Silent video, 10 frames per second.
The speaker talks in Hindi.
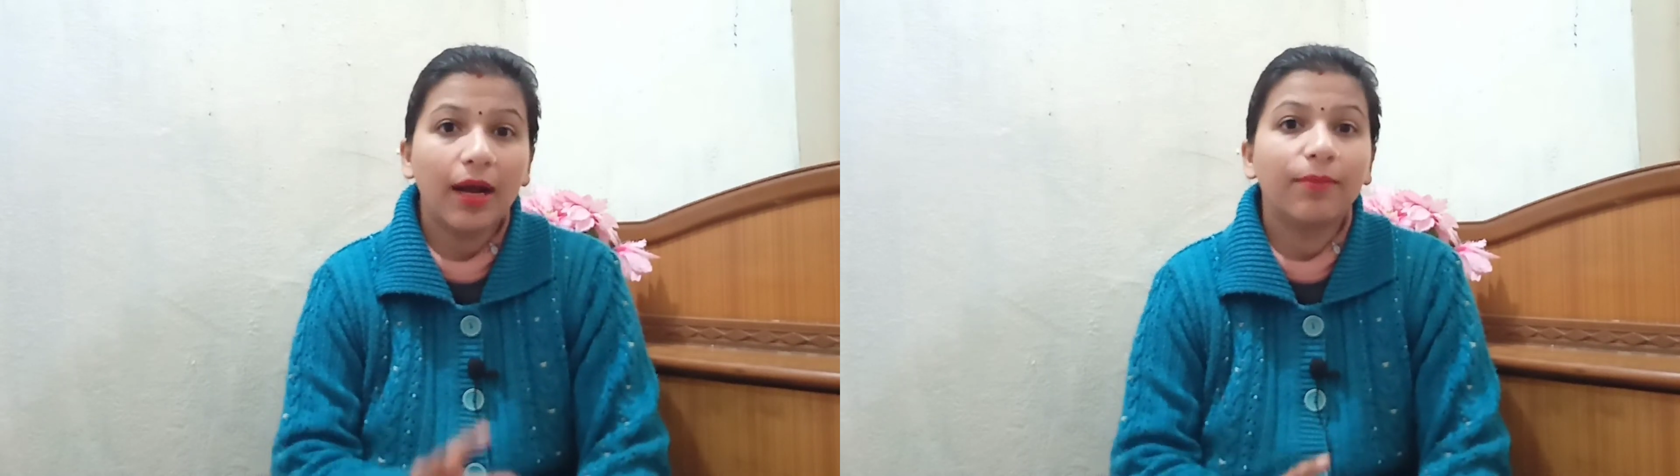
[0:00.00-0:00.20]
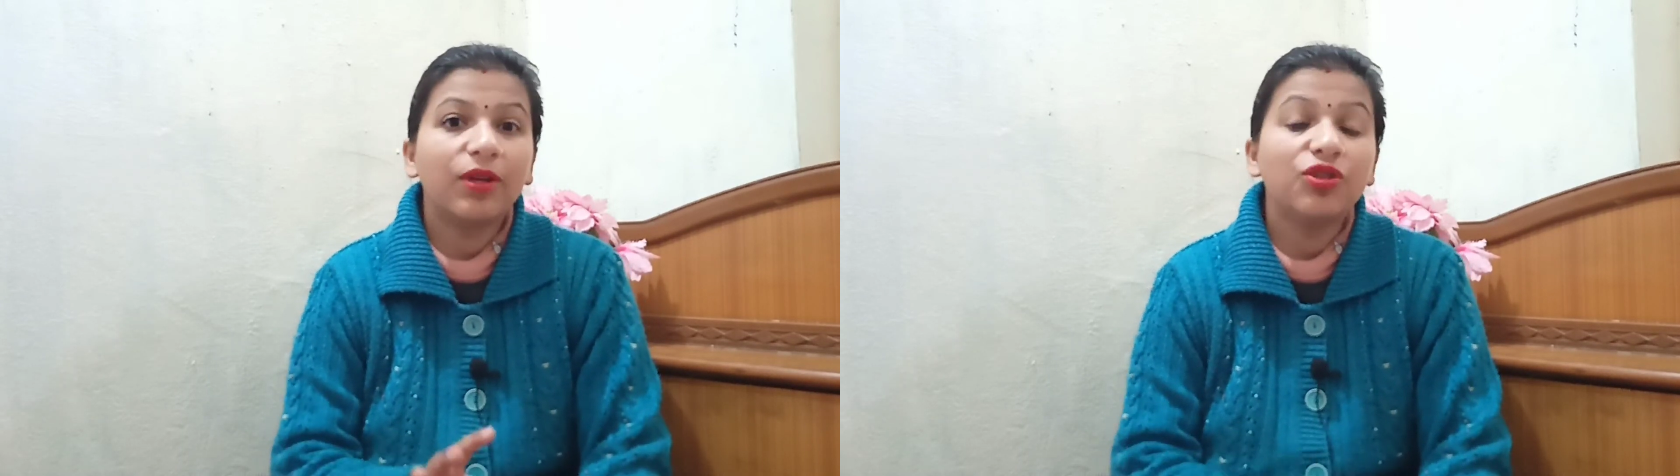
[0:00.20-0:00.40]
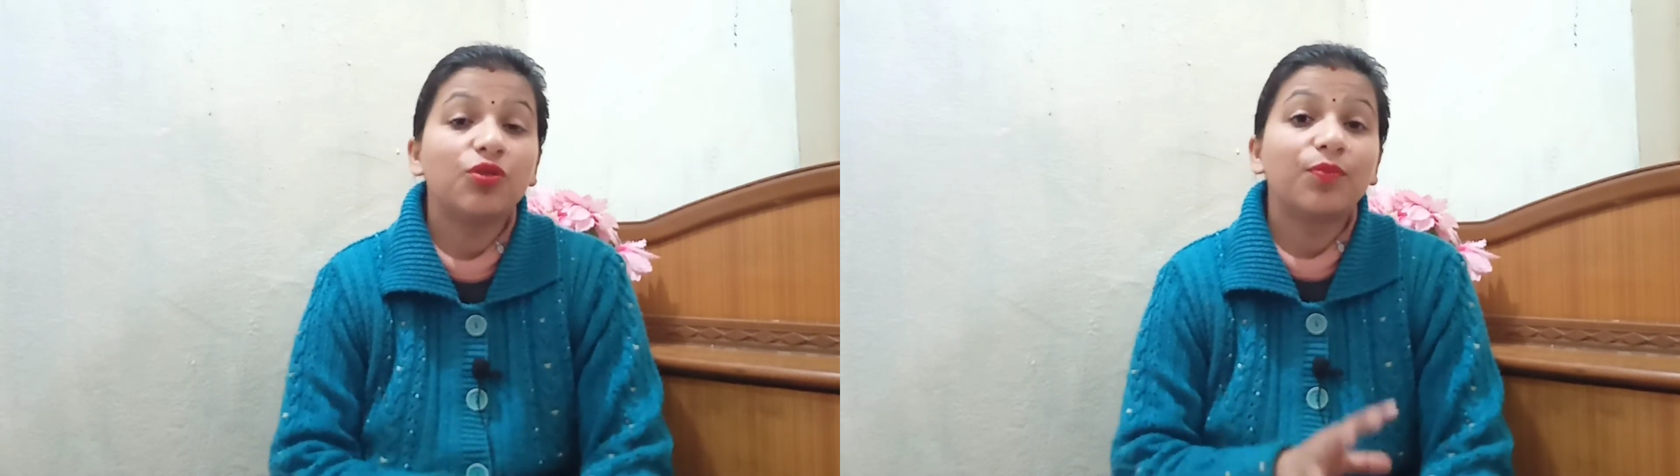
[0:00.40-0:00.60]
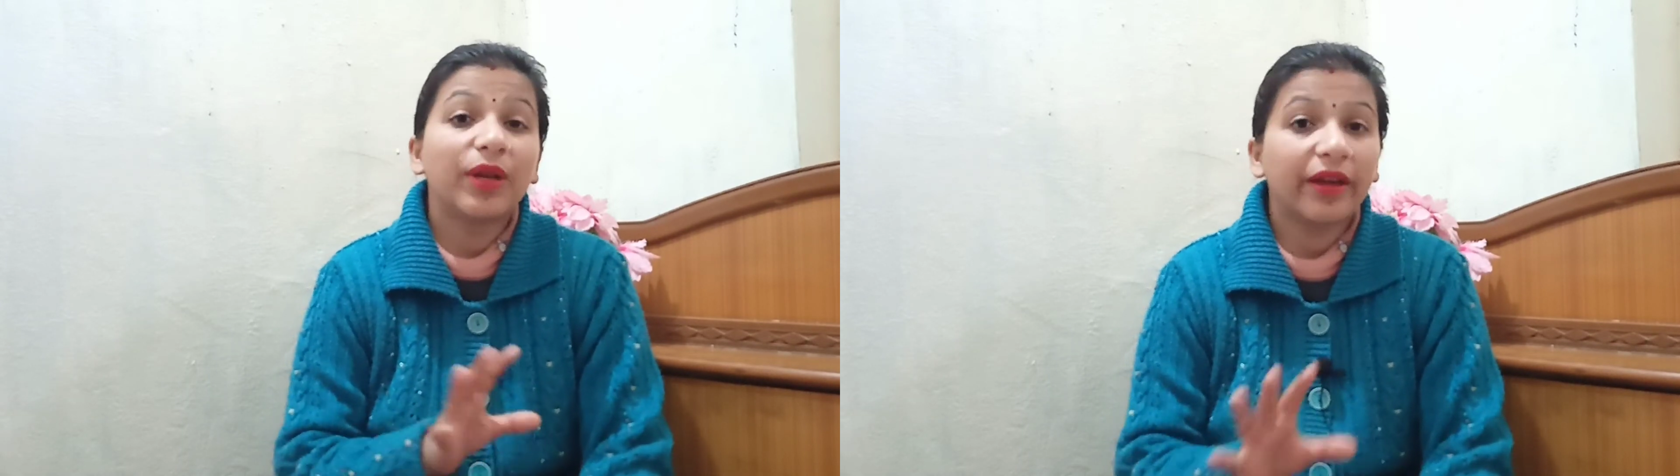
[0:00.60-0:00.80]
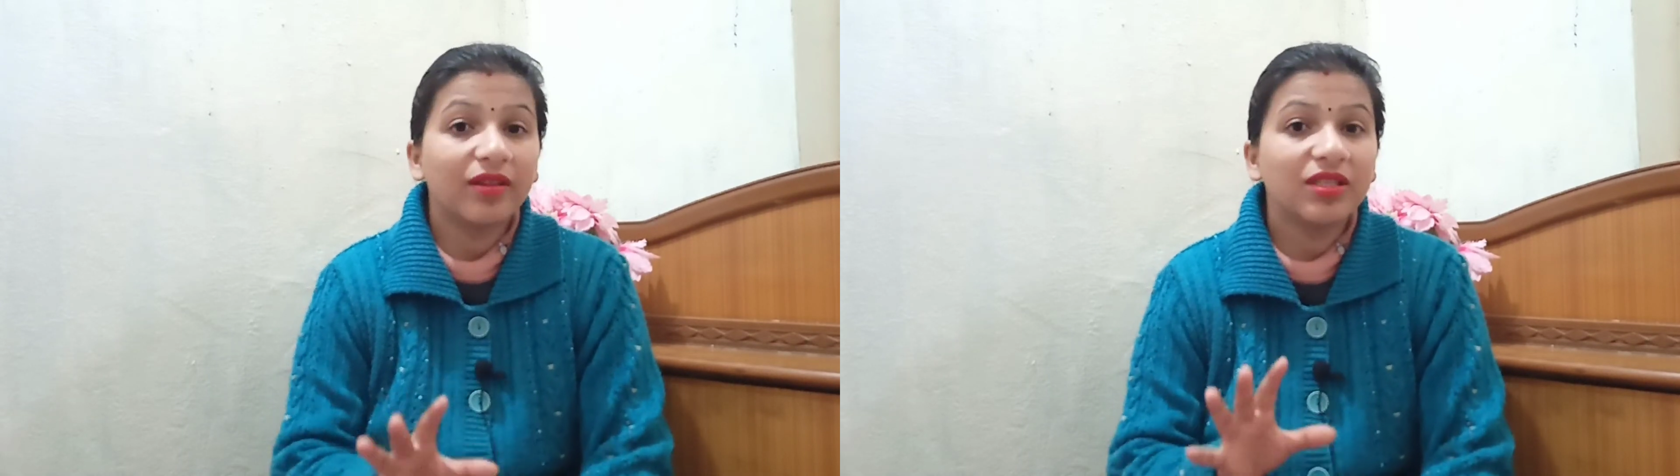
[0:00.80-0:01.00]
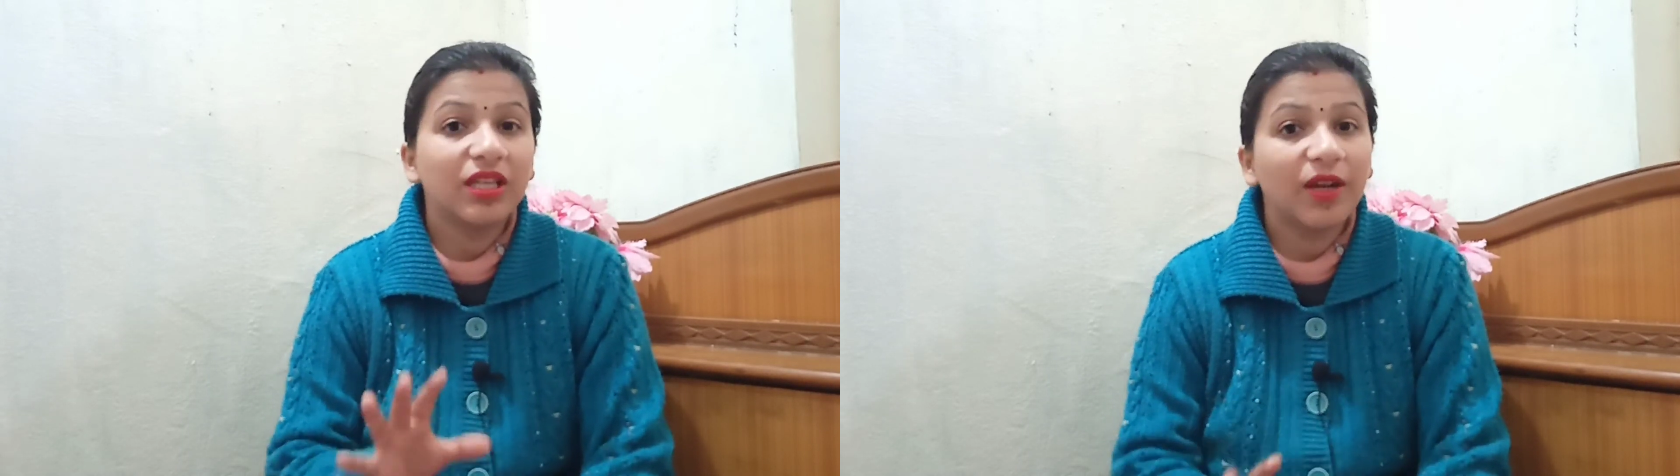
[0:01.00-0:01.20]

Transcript: आपकी जो प्रेगनेंसी